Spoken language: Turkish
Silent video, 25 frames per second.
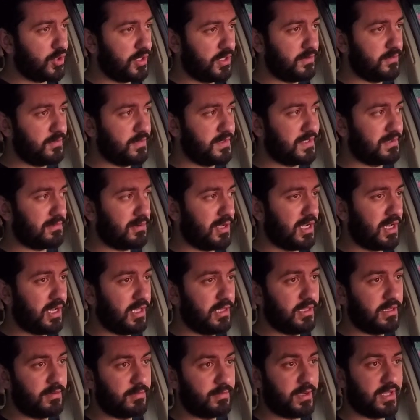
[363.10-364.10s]
oranımız var
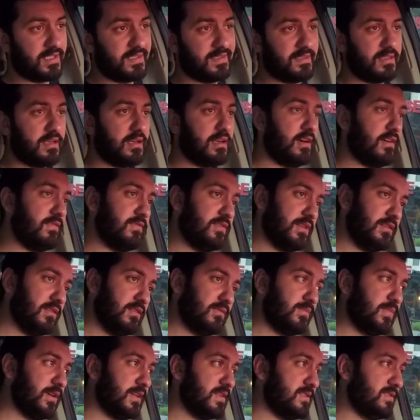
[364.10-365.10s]
aylık bazda,
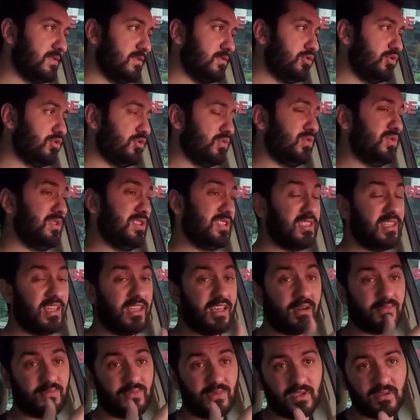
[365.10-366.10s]
haftalık bazda şu işte
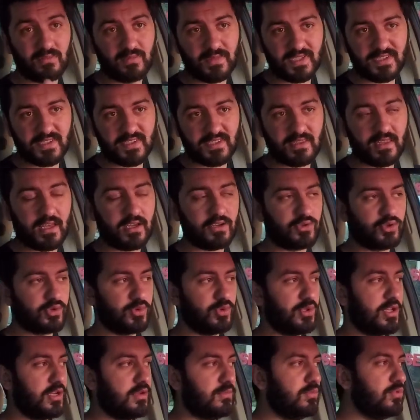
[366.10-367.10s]
yaptığımız işler
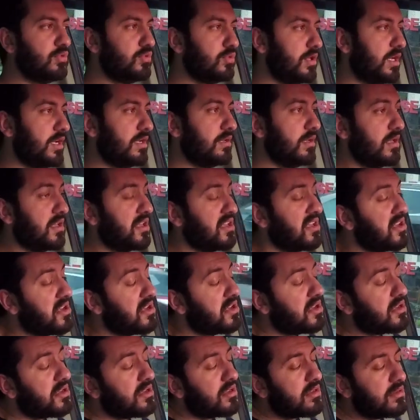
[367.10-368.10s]
şunlar bunlar
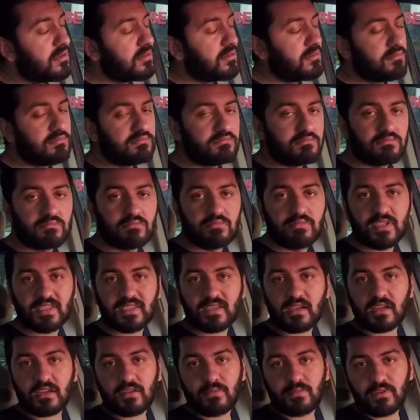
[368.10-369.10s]

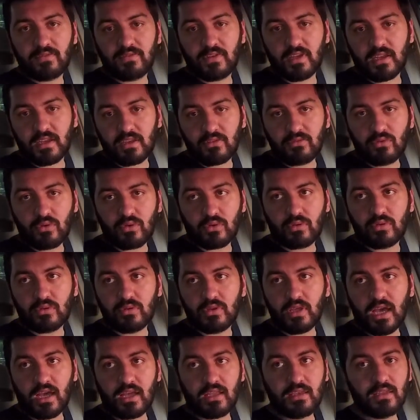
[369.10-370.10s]
bize araba veren yok.
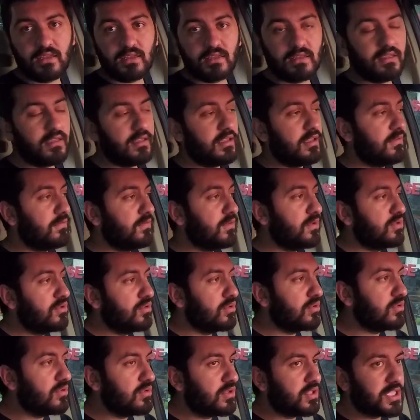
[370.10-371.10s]
Yani e,
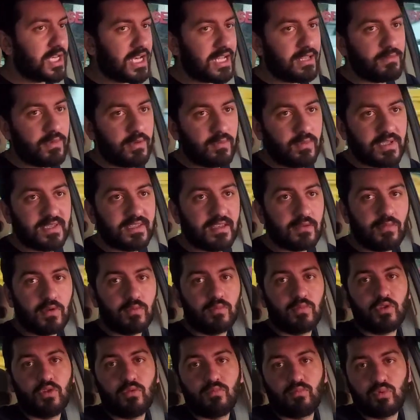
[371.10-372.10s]
videonun gelmeme
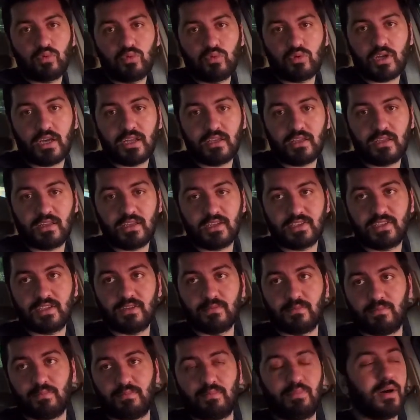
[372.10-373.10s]
sebebi de budur
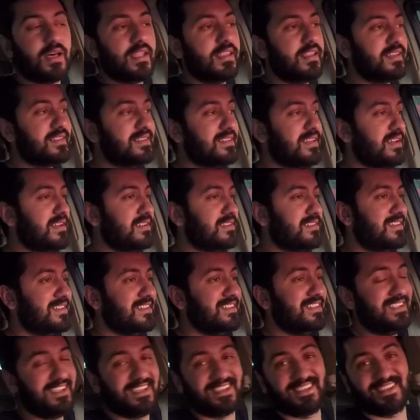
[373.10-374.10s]
arkadaşlar. Bana
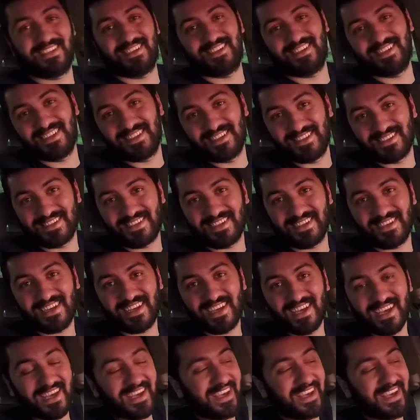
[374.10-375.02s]
serzeniş edeceğinizi